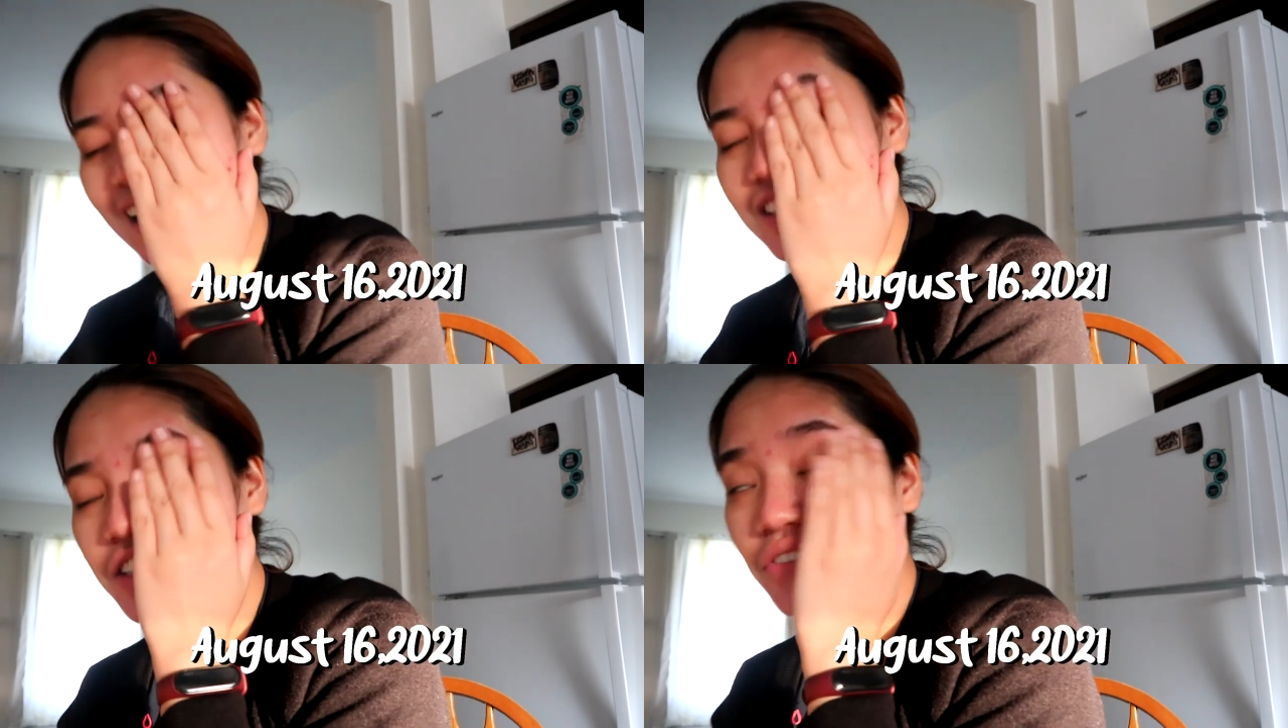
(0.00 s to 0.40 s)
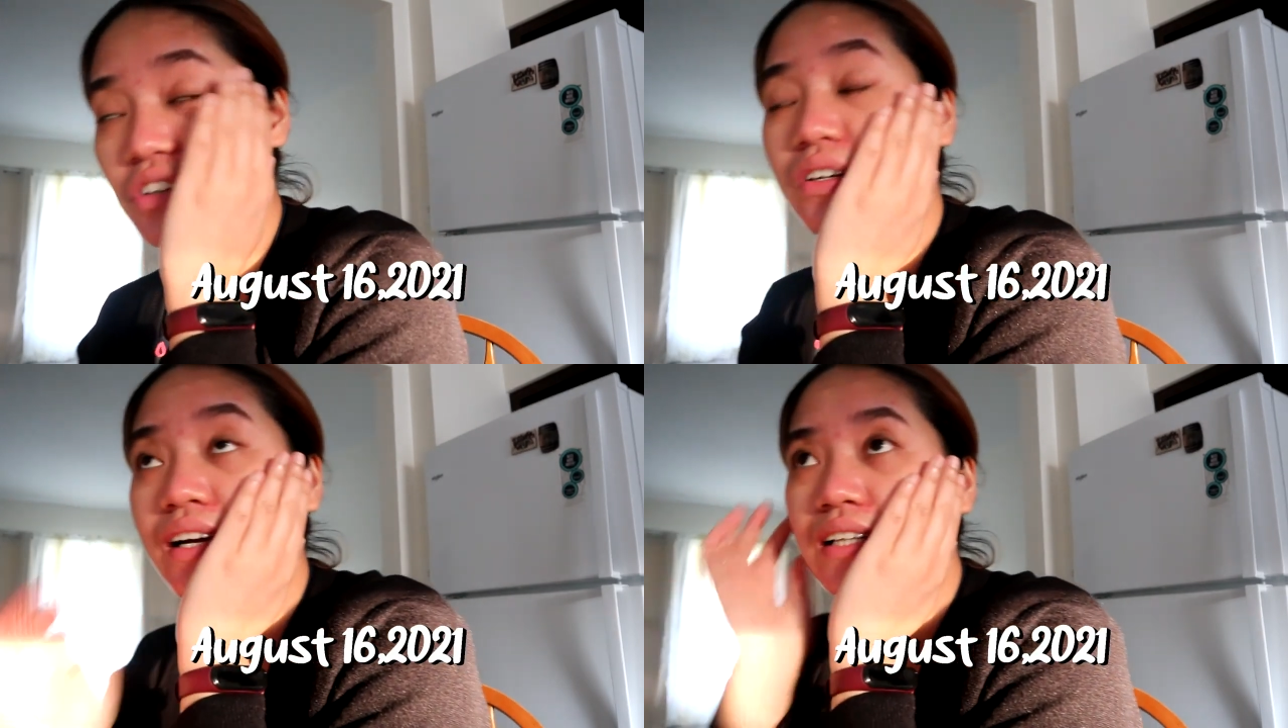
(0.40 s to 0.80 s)
Night shift
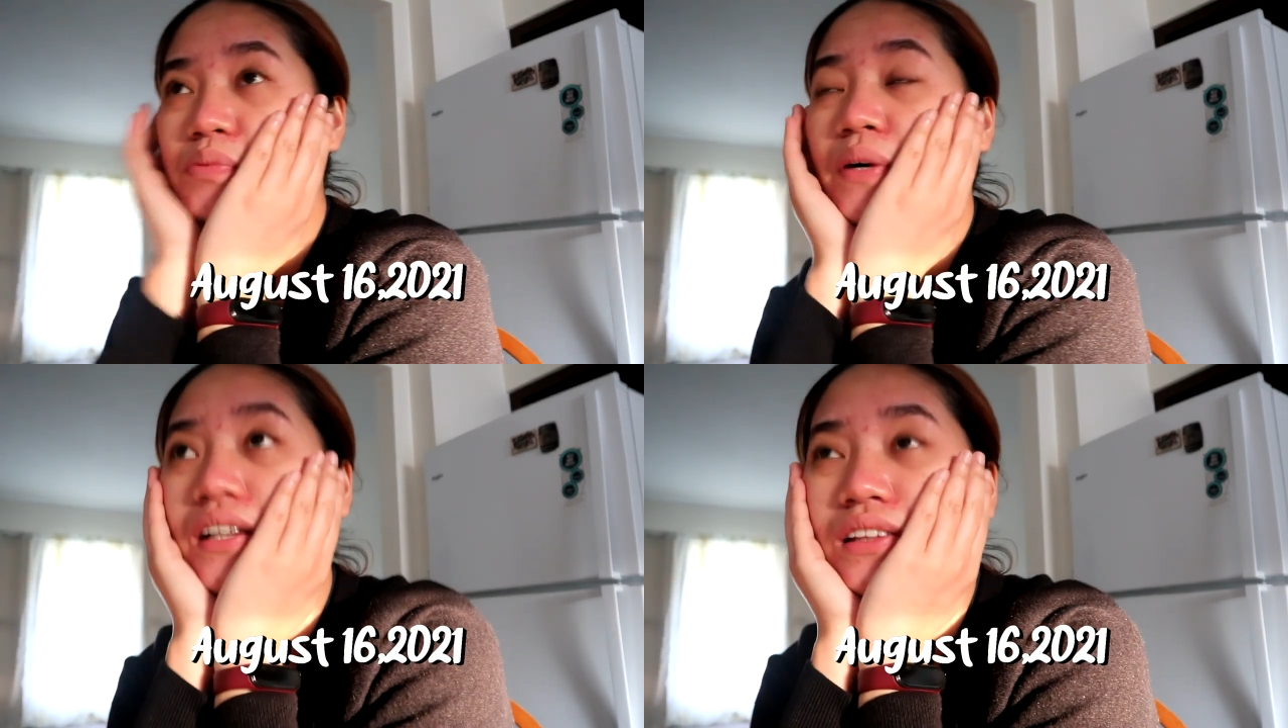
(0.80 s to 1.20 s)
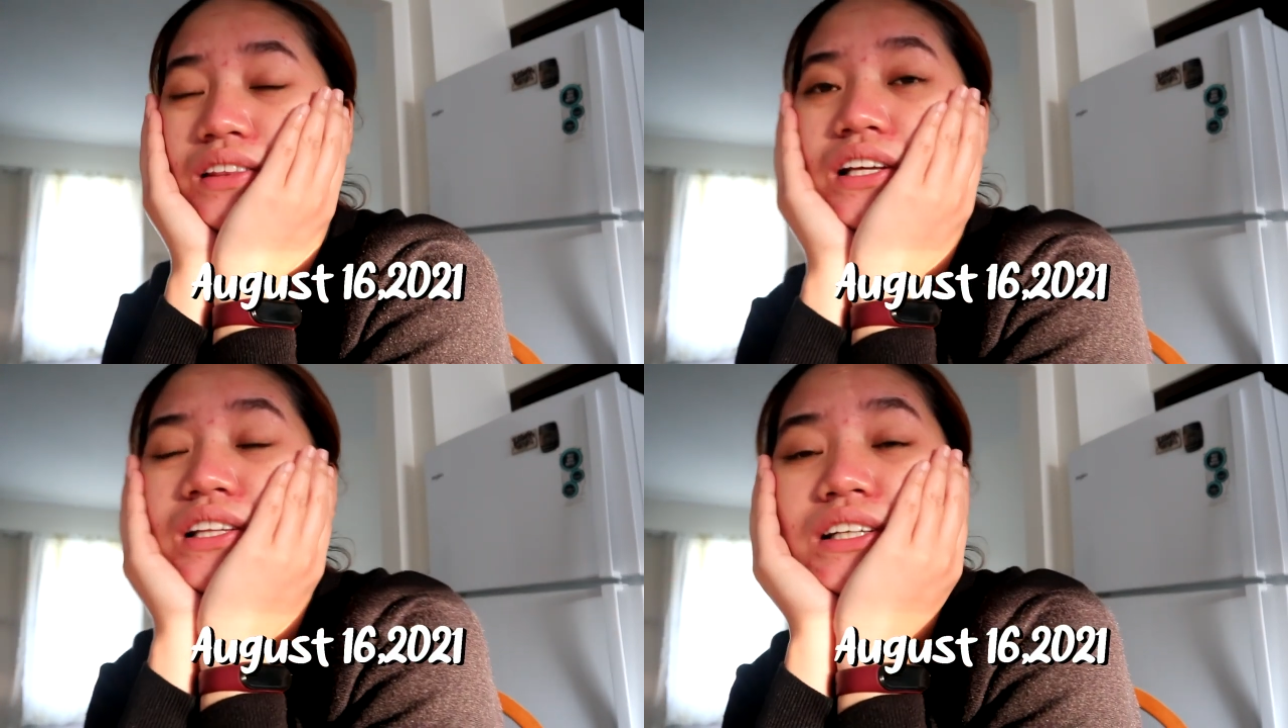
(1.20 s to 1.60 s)
ako guys, parang
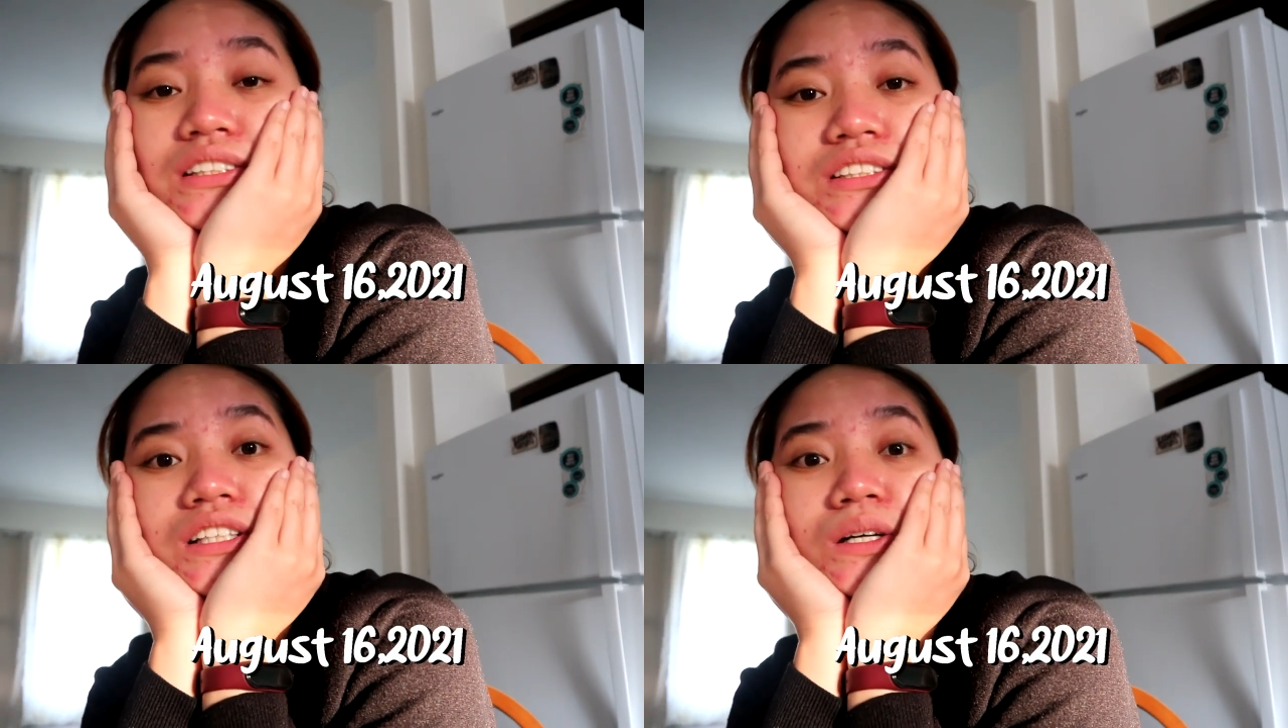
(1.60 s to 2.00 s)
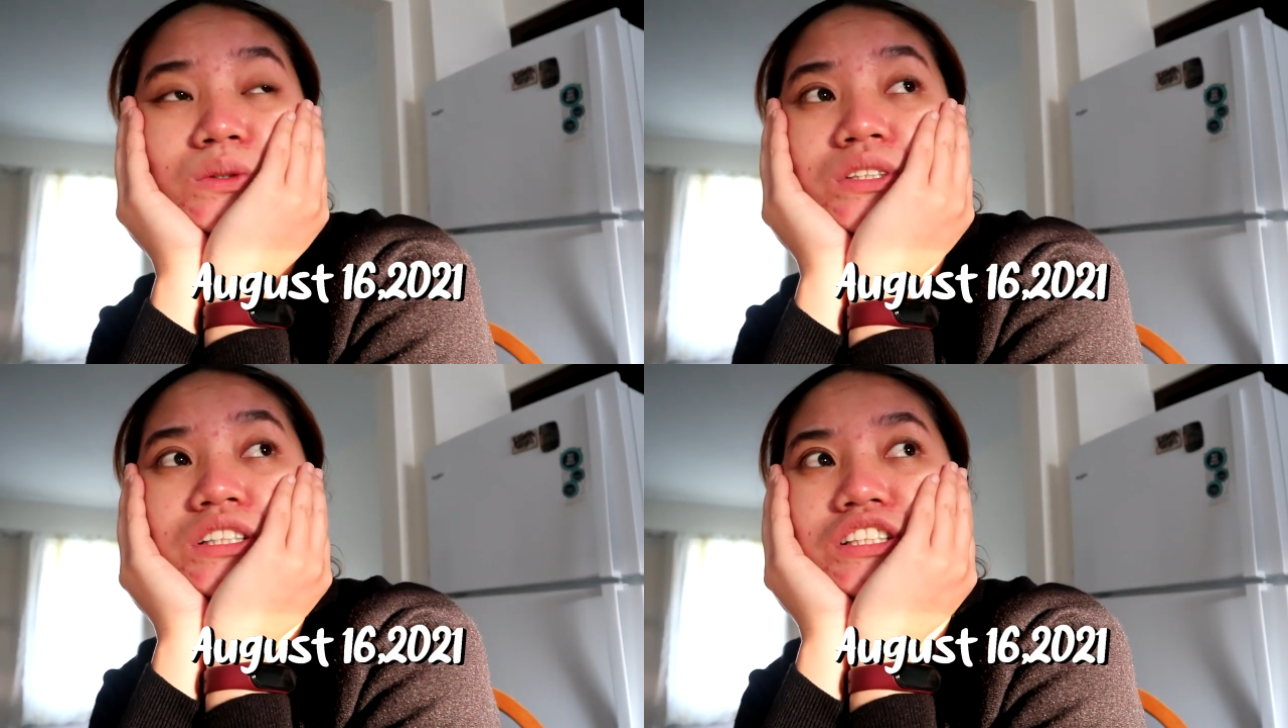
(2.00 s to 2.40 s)
3 nights na
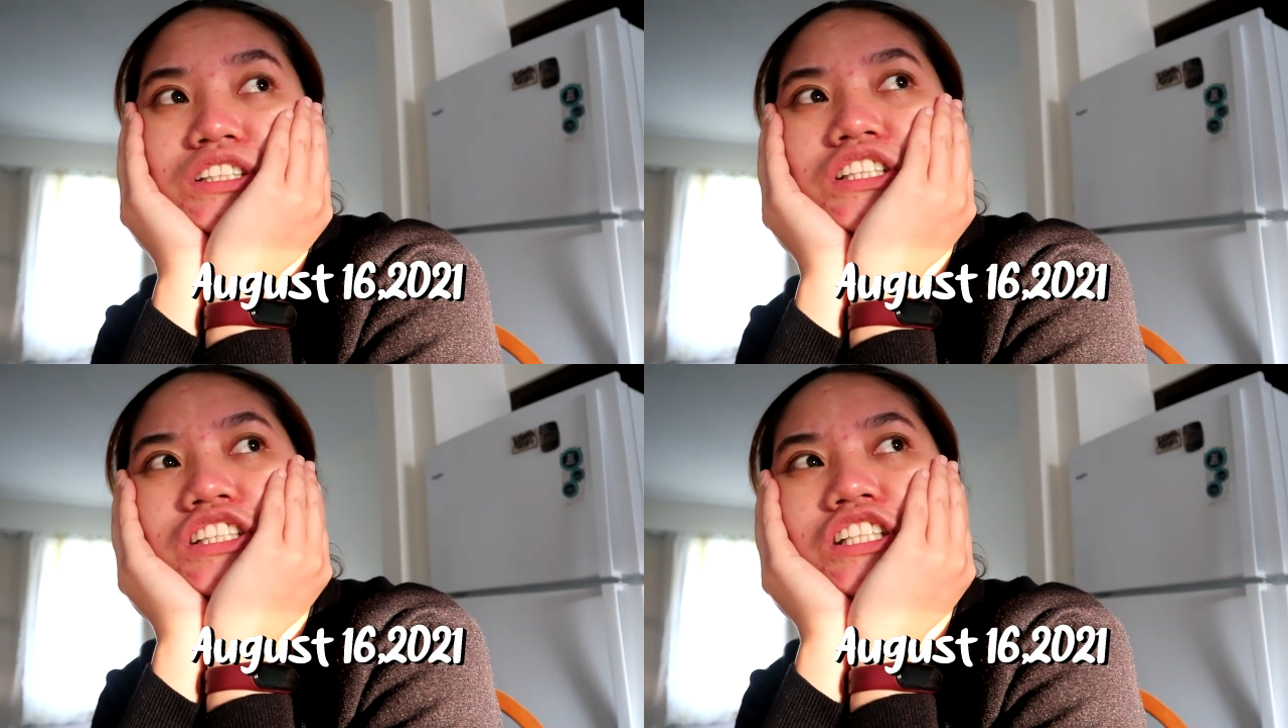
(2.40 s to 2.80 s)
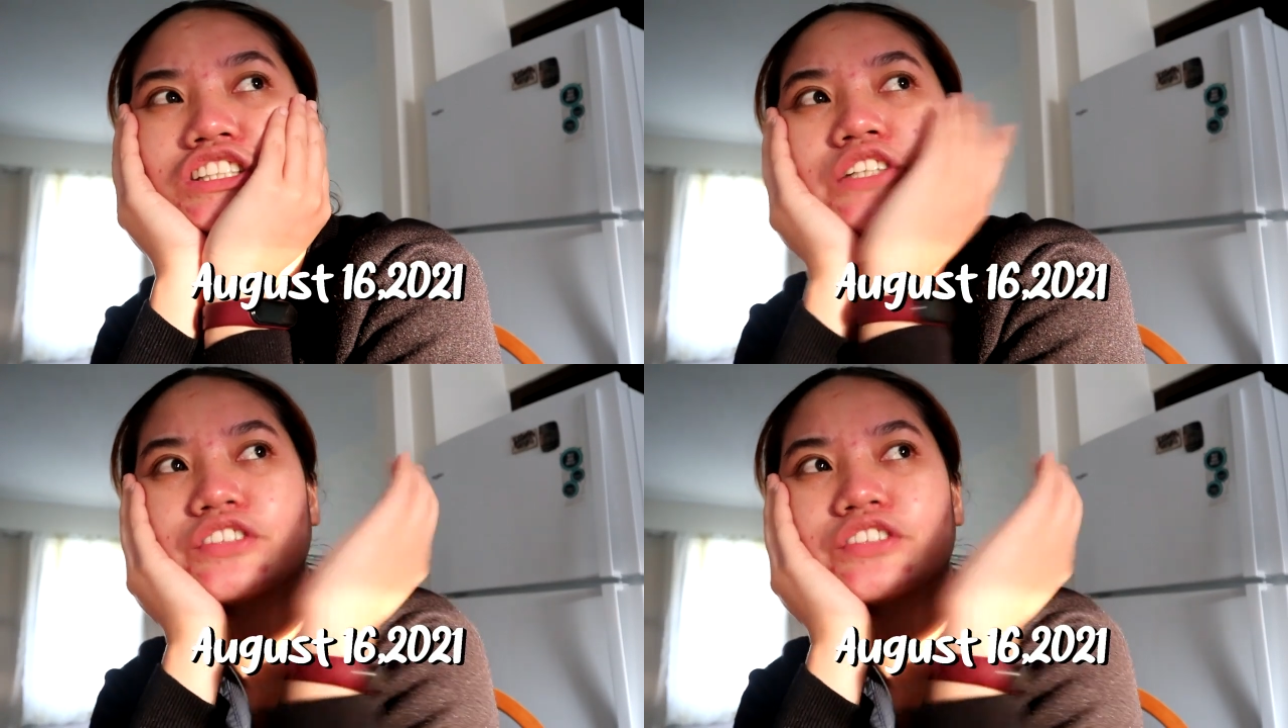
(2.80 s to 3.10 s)
ako na nagda-night